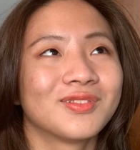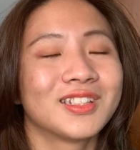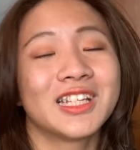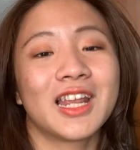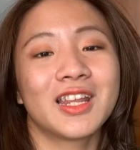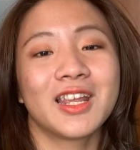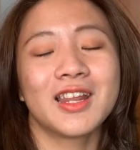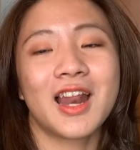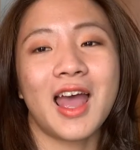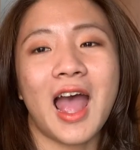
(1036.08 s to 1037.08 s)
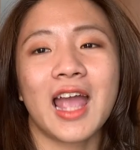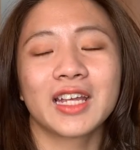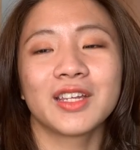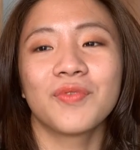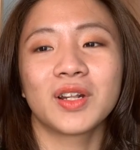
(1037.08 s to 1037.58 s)
thì đấy thì đấy là hai
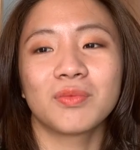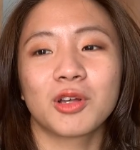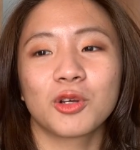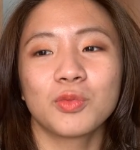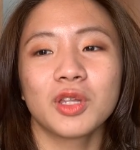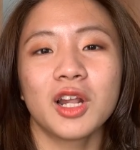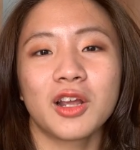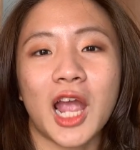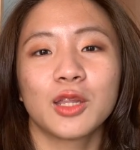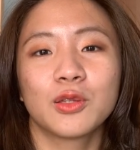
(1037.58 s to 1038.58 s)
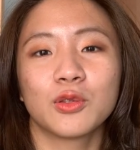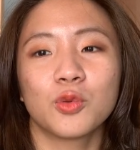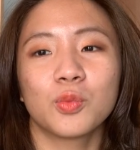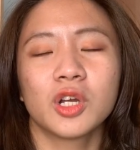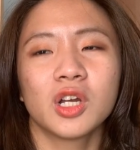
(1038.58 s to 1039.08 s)
cái nhân vật mà cũng rất là hay sử
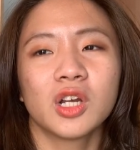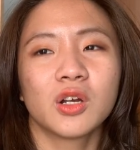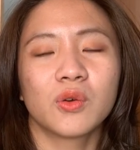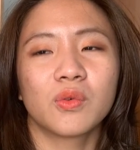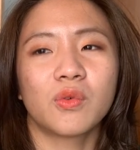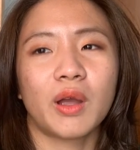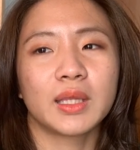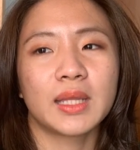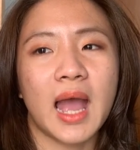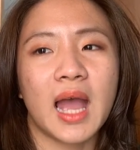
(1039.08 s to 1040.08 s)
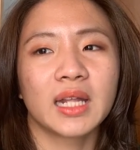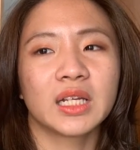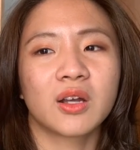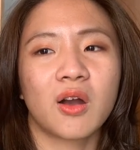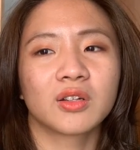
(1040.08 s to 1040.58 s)
dụng ngoài ra
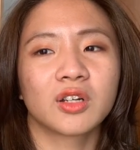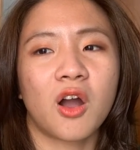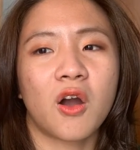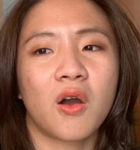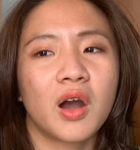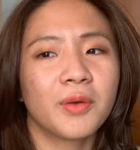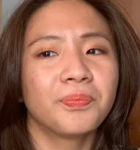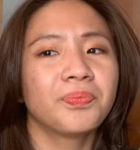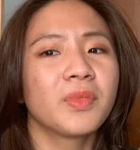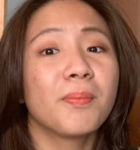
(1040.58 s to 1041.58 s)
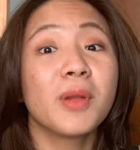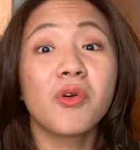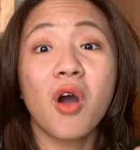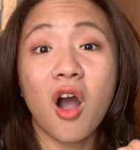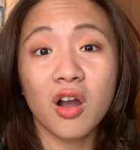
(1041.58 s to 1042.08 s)
thì còn có Bill
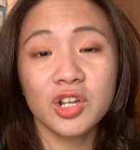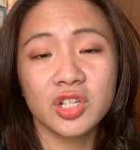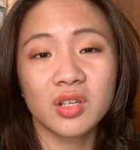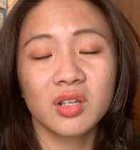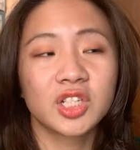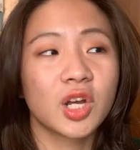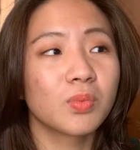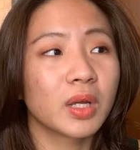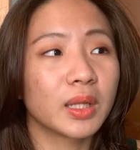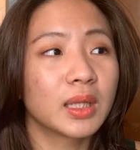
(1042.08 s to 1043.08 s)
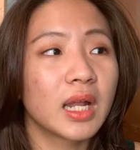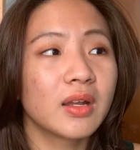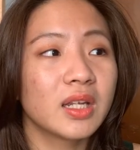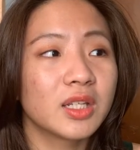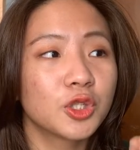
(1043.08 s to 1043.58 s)
Hodge trong cái
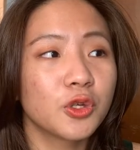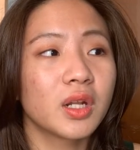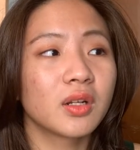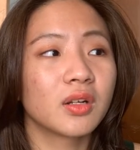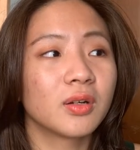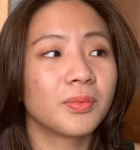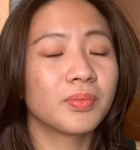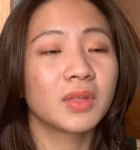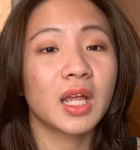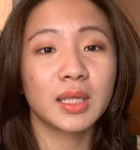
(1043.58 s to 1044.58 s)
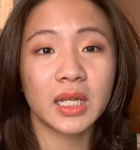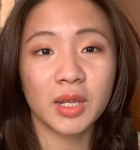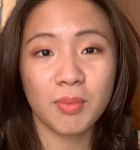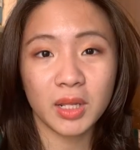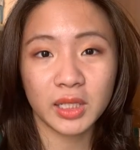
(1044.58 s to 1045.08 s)
series truyện um, ờ,
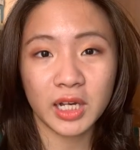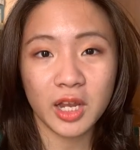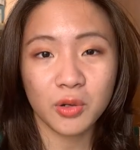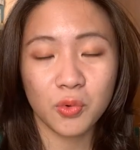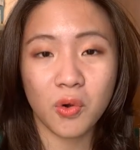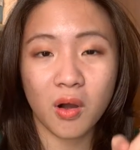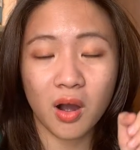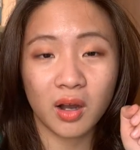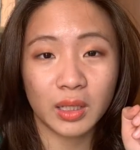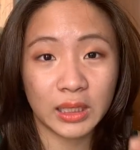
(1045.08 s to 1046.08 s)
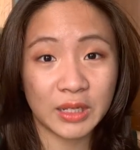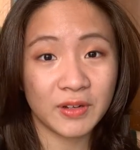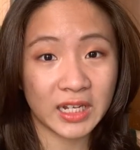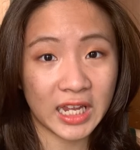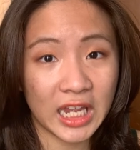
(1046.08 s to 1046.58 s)
Tê Mercedes của
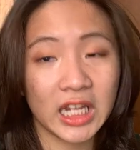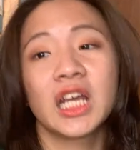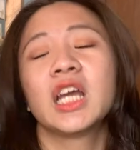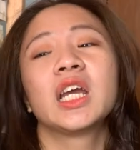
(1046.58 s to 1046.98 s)
Stephen King